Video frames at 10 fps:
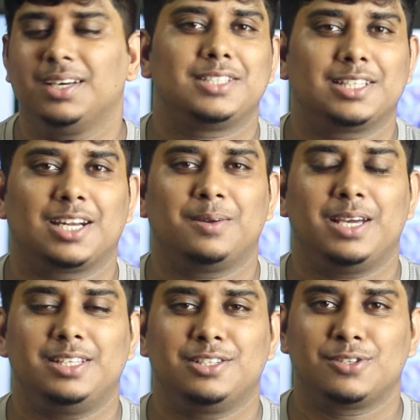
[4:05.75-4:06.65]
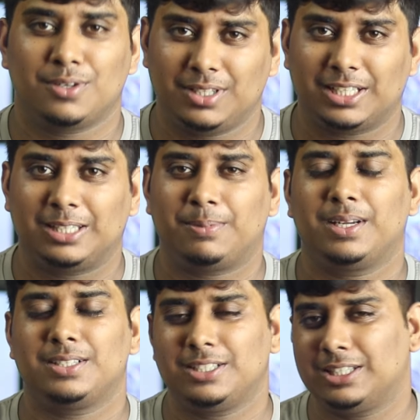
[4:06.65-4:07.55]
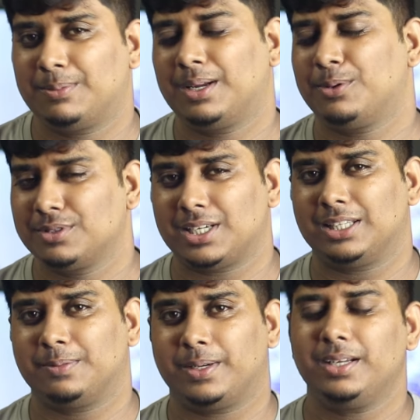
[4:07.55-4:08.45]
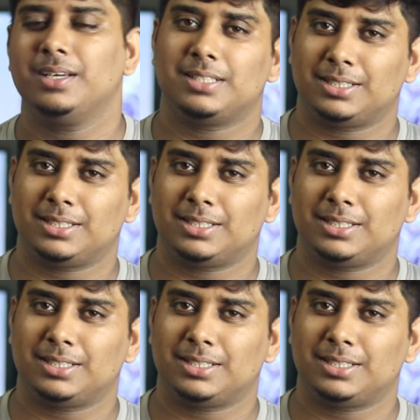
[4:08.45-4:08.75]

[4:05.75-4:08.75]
যা তারা এই জিনিসগুলো দেখতে পারে শিখতে পারে এবং জানতে পারে